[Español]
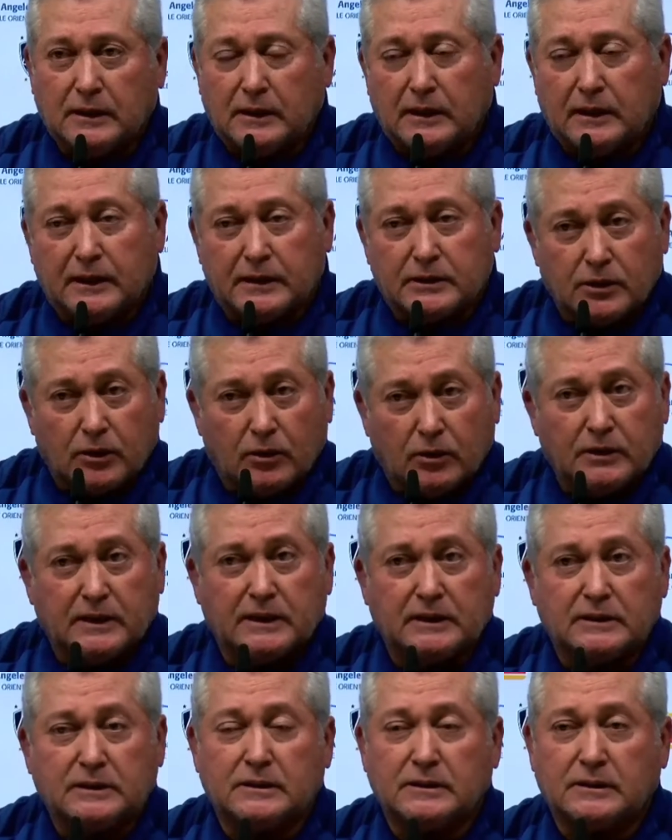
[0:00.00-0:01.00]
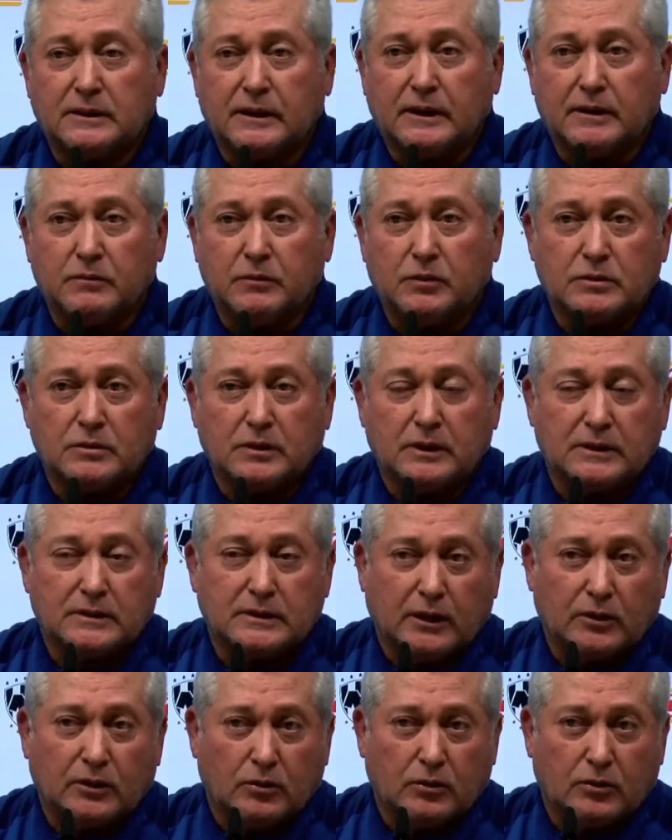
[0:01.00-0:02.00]
lesiones, hemos
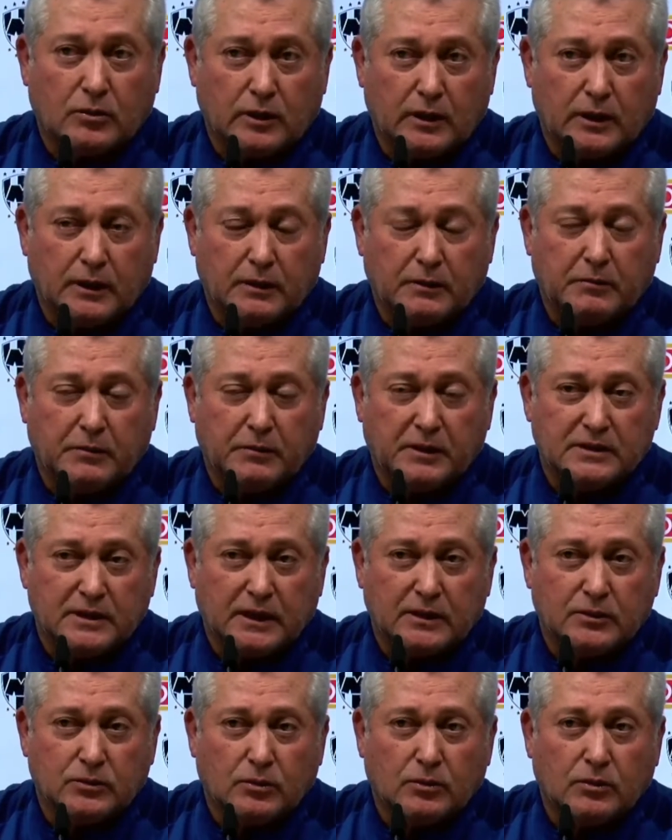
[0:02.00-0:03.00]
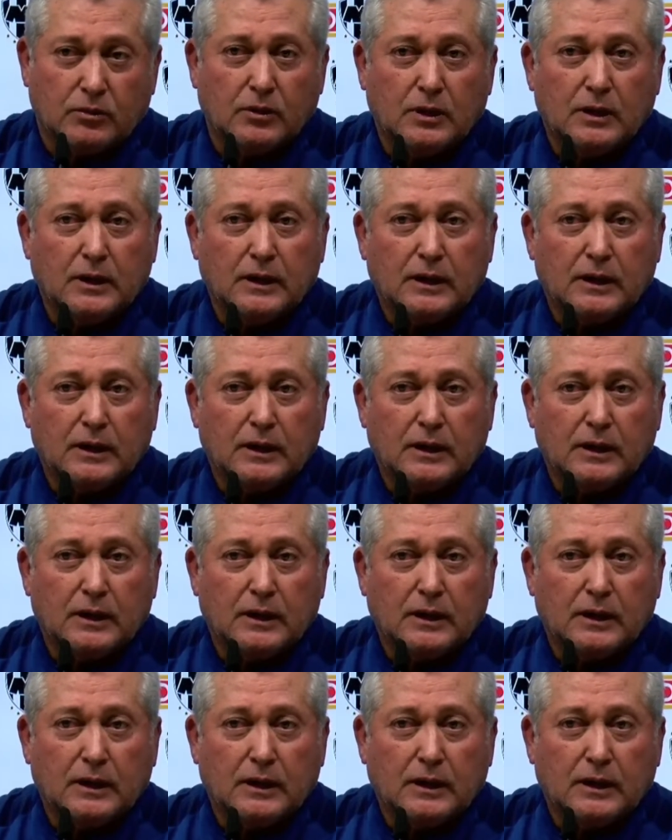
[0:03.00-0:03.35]
estado eh, venciendo